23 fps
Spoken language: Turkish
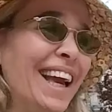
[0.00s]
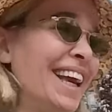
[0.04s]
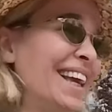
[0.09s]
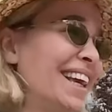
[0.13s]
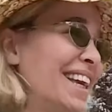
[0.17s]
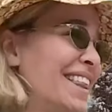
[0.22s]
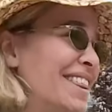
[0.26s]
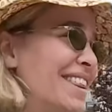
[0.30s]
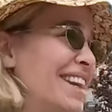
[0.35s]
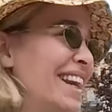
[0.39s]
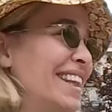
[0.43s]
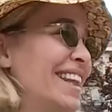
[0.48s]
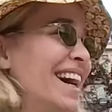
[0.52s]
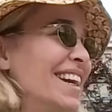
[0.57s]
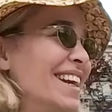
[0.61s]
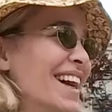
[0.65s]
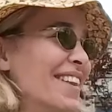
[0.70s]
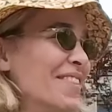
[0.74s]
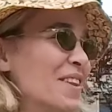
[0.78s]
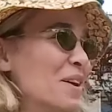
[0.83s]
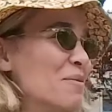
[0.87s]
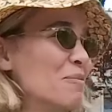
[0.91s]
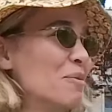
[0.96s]
İkisiyle de
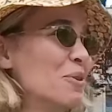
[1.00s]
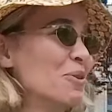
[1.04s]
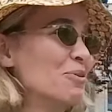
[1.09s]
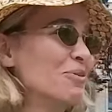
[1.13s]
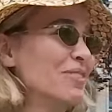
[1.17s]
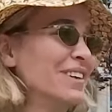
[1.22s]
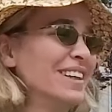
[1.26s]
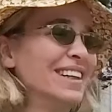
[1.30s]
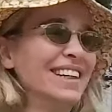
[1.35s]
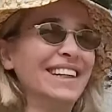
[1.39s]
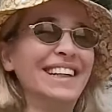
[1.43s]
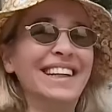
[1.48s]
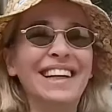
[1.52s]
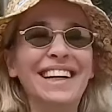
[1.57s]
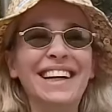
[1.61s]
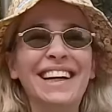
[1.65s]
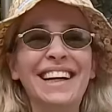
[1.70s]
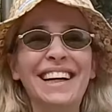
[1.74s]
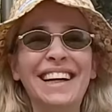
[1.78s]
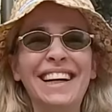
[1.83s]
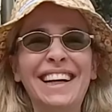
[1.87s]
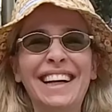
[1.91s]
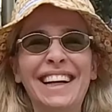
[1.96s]
aynı anda yapıyordum
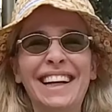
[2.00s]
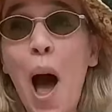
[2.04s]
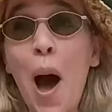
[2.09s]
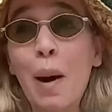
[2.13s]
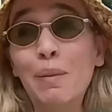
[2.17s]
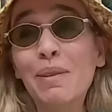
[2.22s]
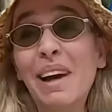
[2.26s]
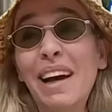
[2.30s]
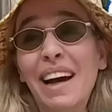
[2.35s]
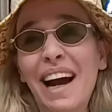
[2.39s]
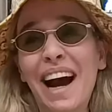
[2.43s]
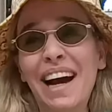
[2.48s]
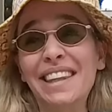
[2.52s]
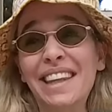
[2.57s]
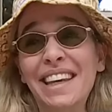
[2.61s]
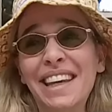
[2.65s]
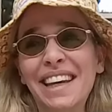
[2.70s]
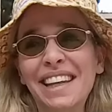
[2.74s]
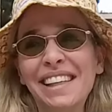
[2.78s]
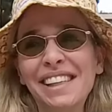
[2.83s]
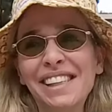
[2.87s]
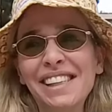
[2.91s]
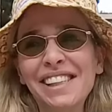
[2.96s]
abla
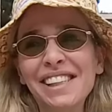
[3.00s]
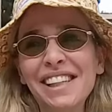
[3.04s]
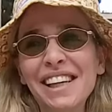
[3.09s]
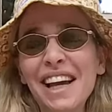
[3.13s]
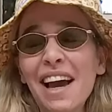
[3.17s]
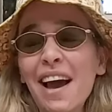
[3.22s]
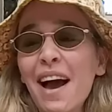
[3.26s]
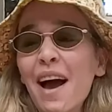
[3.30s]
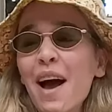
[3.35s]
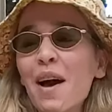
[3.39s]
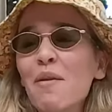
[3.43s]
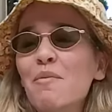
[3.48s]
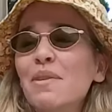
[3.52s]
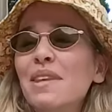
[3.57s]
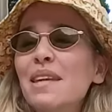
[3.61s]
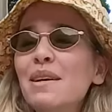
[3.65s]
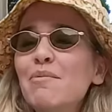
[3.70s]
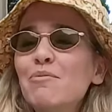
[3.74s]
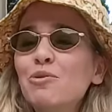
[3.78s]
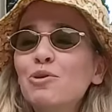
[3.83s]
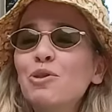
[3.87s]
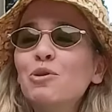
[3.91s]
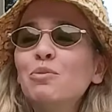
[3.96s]
kardeş. Bir de
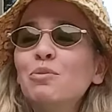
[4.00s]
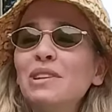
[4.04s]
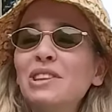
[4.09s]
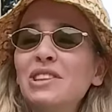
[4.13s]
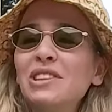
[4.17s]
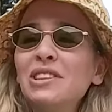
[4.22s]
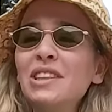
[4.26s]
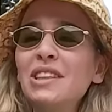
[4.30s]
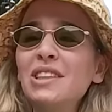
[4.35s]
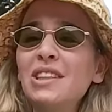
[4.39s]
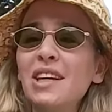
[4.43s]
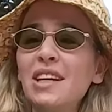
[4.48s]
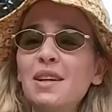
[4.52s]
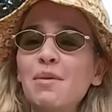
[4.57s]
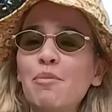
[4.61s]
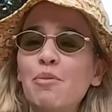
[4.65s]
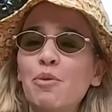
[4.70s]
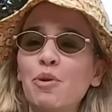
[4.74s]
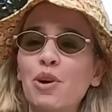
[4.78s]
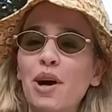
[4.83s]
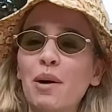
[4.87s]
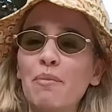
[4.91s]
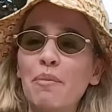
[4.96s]
bunun başında şey
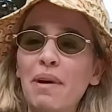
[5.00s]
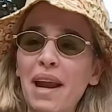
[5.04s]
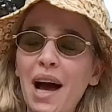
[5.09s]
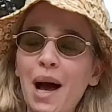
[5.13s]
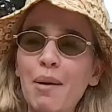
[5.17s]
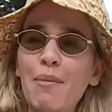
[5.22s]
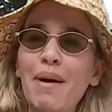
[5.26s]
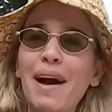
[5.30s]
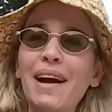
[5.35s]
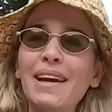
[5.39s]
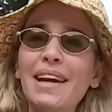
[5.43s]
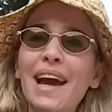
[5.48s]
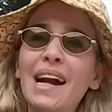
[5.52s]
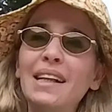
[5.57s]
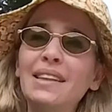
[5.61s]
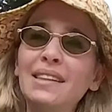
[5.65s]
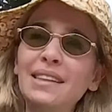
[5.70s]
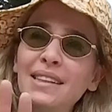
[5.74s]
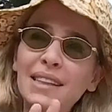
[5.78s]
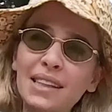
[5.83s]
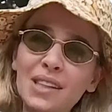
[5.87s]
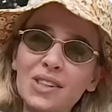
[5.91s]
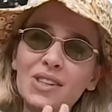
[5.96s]
yapıyor. Beraber
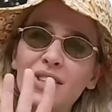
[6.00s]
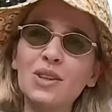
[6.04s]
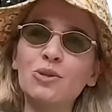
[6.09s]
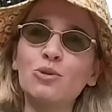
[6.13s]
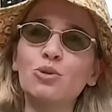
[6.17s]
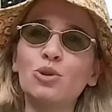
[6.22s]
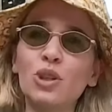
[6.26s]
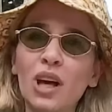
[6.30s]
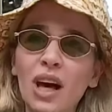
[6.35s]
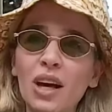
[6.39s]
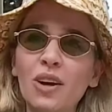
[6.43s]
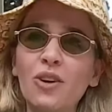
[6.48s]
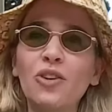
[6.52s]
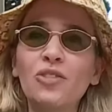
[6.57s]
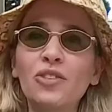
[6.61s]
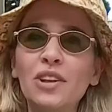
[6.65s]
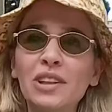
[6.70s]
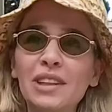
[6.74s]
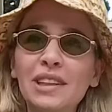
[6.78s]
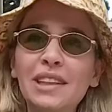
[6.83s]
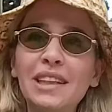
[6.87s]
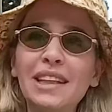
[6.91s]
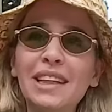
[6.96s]
geldiği kişiyi uzağa
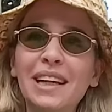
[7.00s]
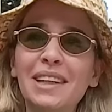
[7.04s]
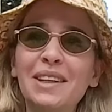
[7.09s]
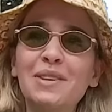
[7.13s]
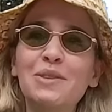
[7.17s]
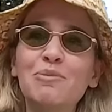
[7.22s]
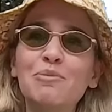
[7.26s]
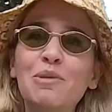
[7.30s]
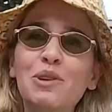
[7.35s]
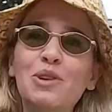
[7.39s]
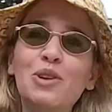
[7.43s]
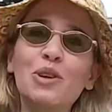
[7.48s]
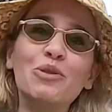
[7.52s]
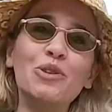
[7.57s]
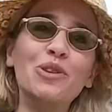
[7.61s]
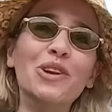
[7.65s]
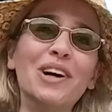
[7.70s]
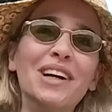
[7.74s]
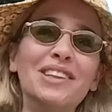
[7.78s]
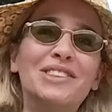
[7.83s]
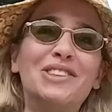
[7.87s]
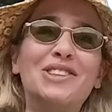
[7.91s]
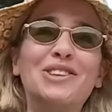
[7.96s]
göndererek hani
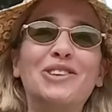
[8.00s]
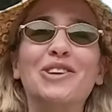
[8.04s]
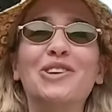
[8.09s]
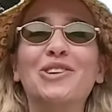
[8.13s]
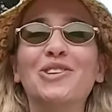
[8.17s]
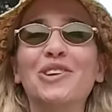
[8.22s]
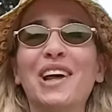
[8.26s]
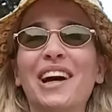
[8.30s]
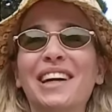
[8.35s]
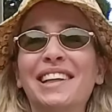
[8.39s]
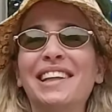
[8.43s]
mikrofonu açıklıyorlar.